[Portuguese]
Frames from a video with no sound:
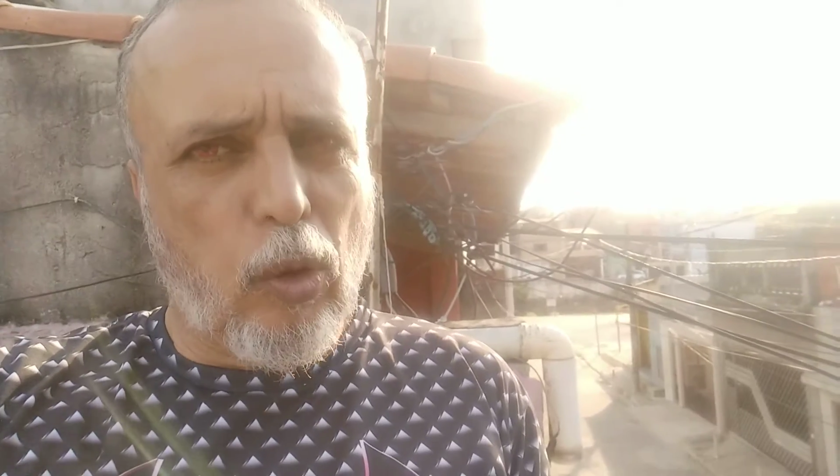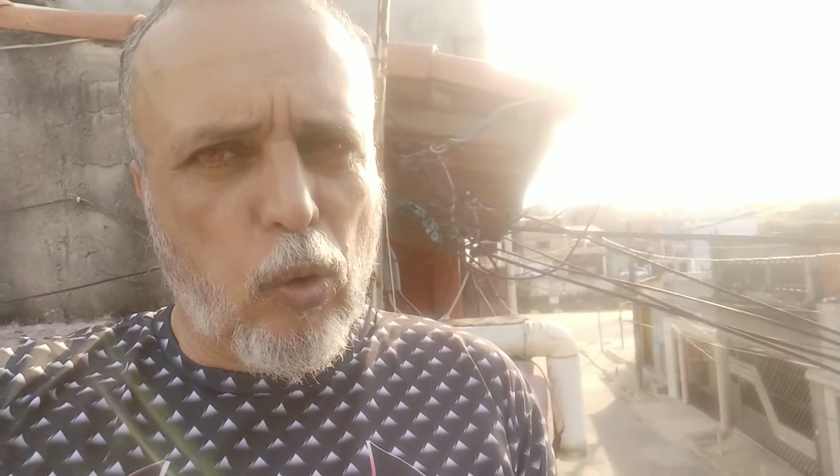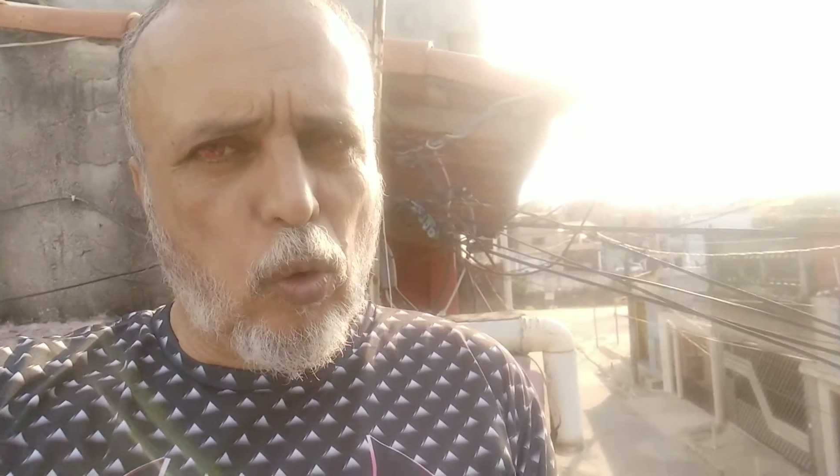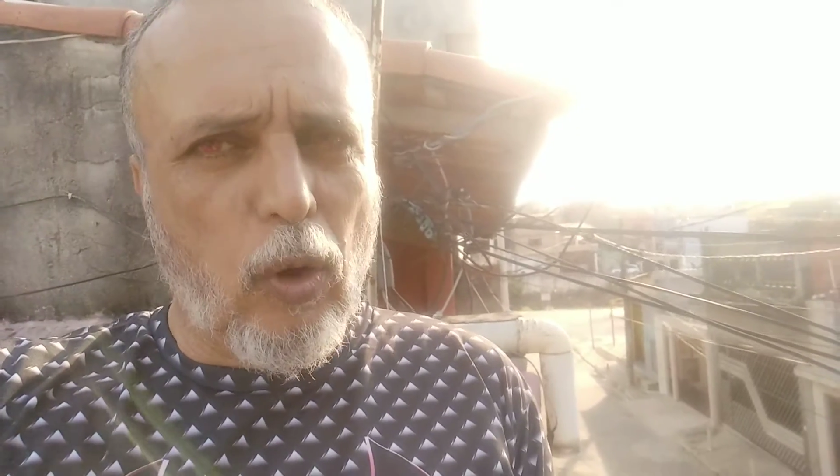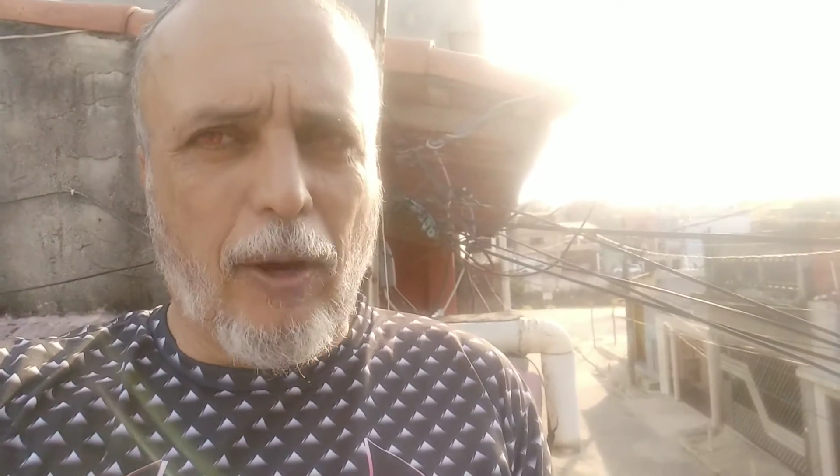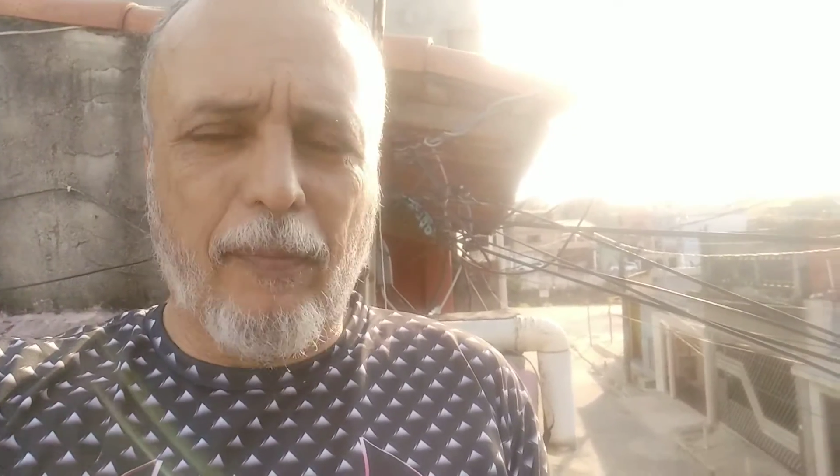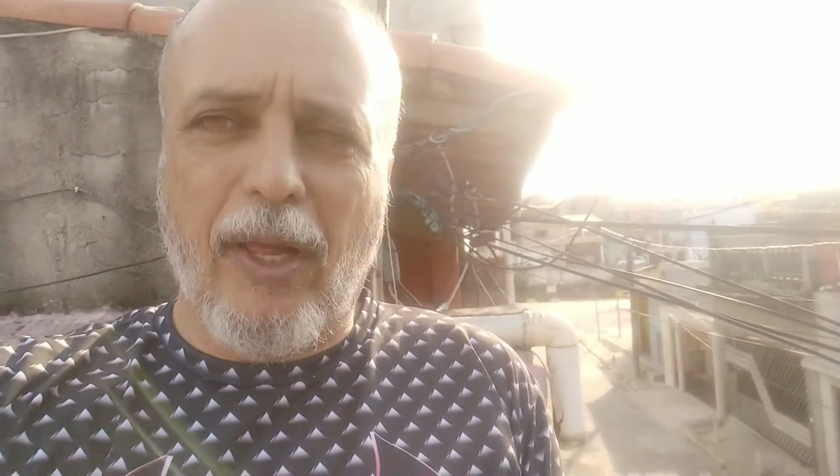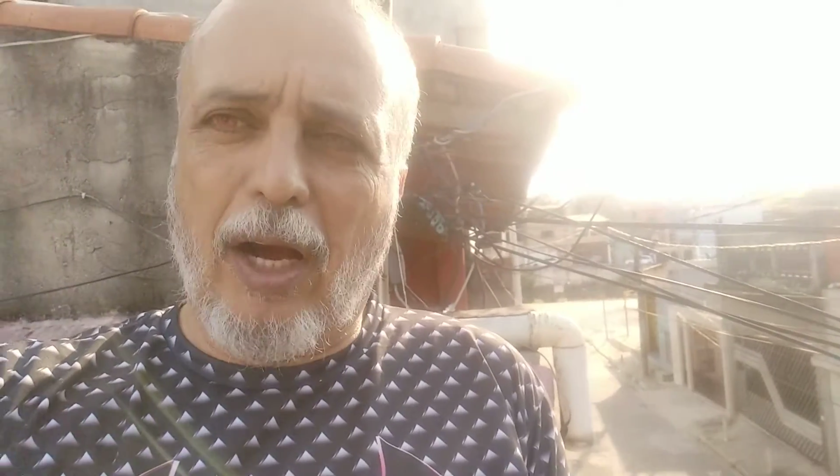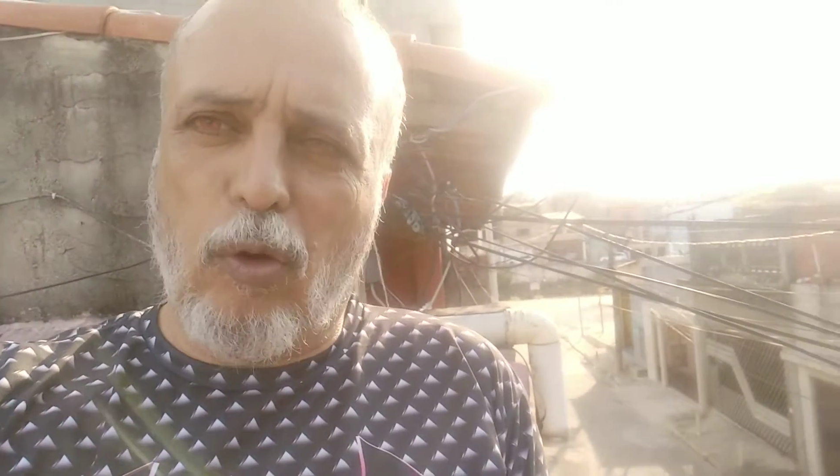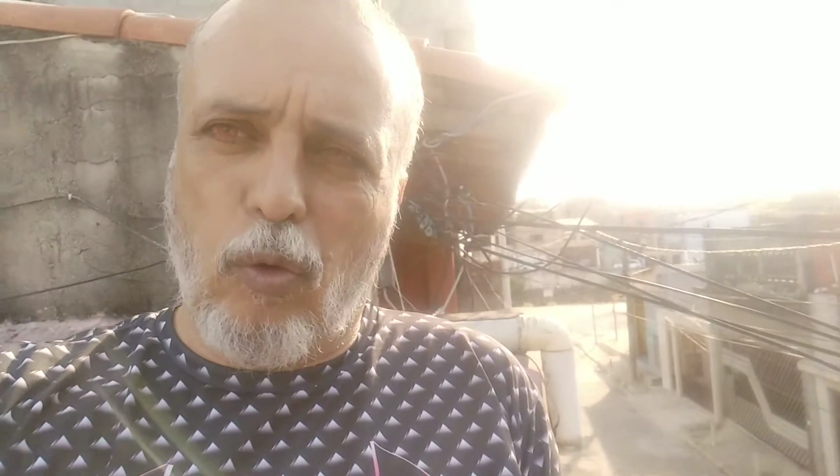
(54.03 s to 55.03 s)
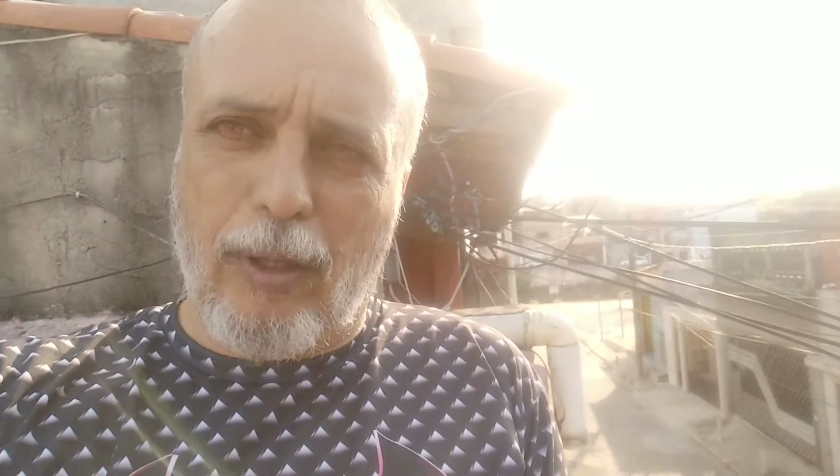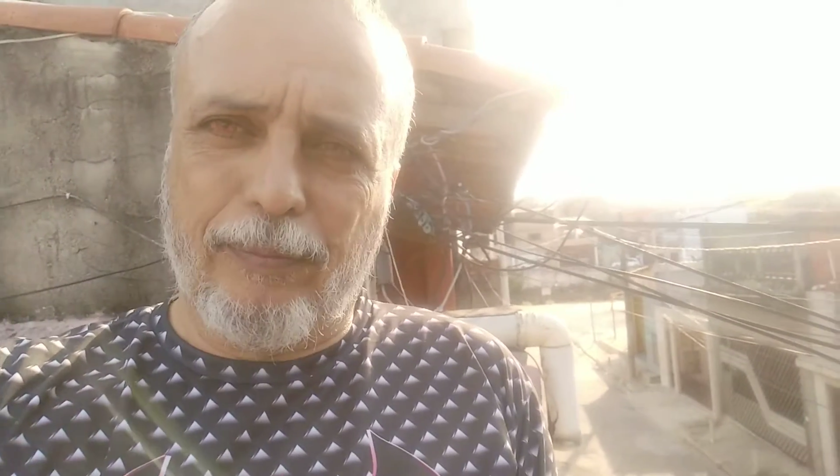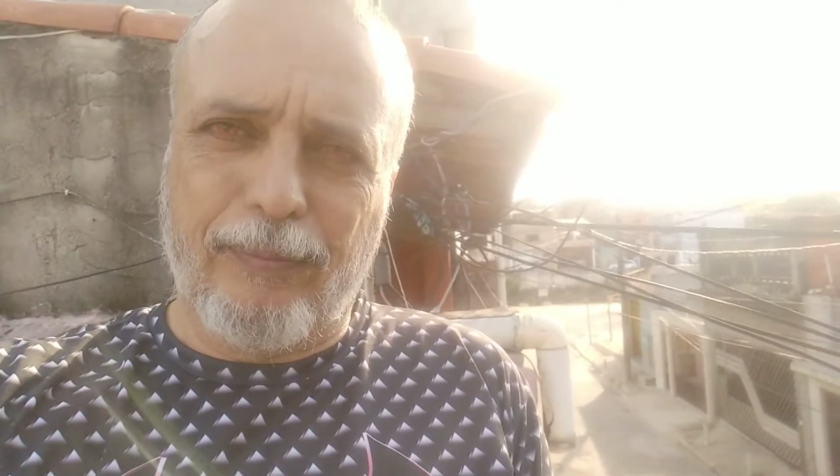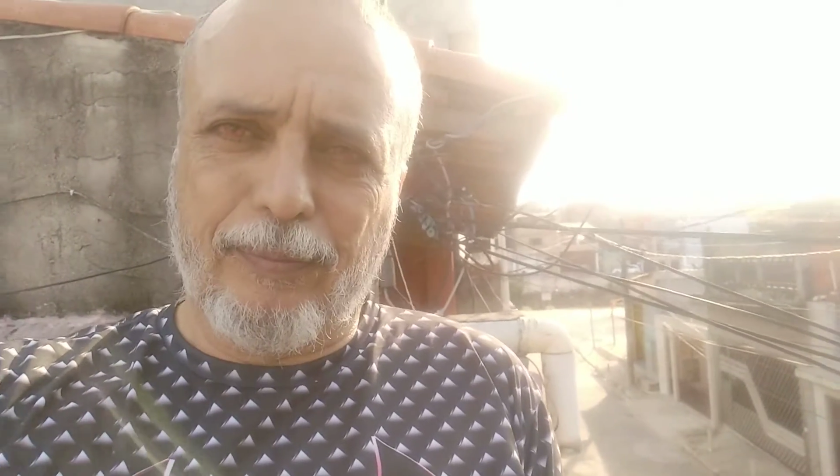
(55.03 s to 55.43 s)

Rua a Rua.